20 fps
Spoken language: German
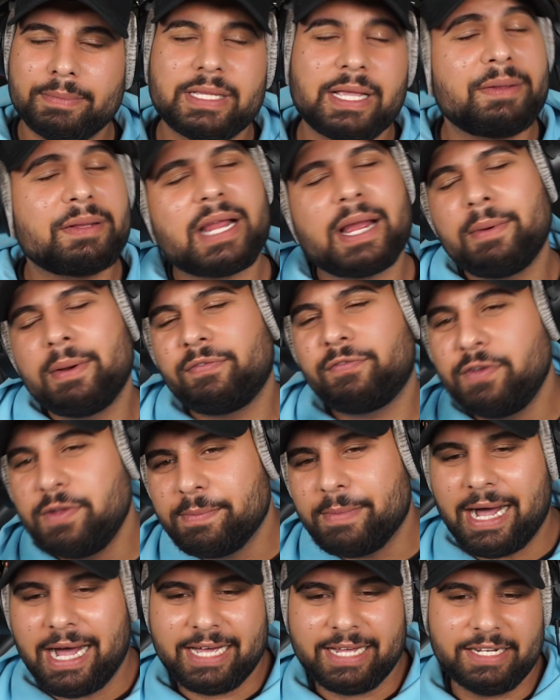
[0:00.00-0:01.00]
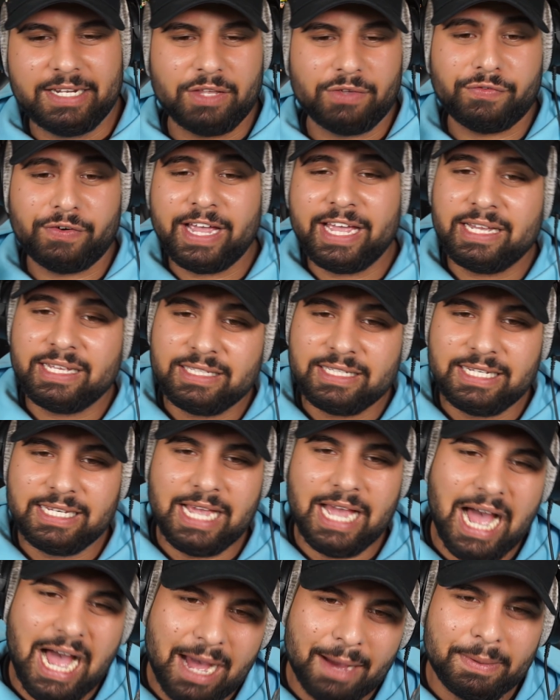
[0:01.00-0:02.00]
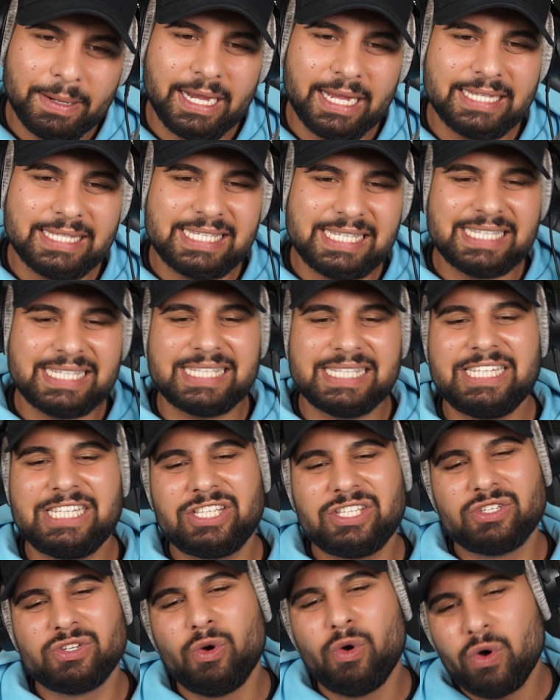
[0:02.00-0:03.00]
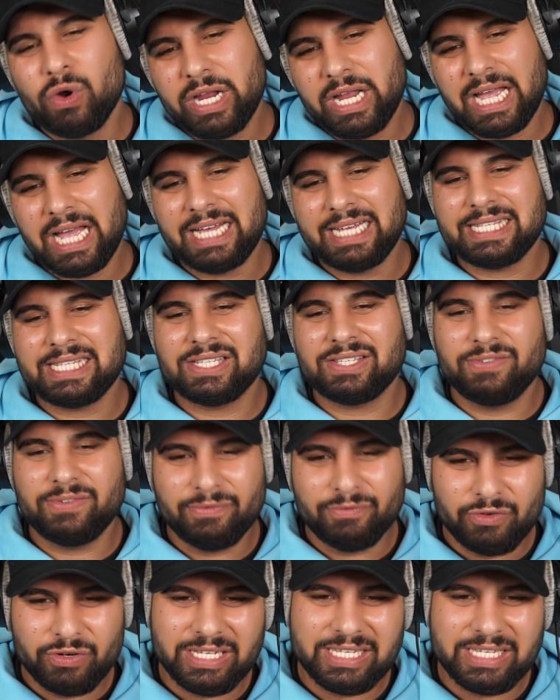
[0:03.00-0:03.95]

damit kann man viel machen. Ich feiere die, aber sie ist nicht so krass. Deswegen würde ich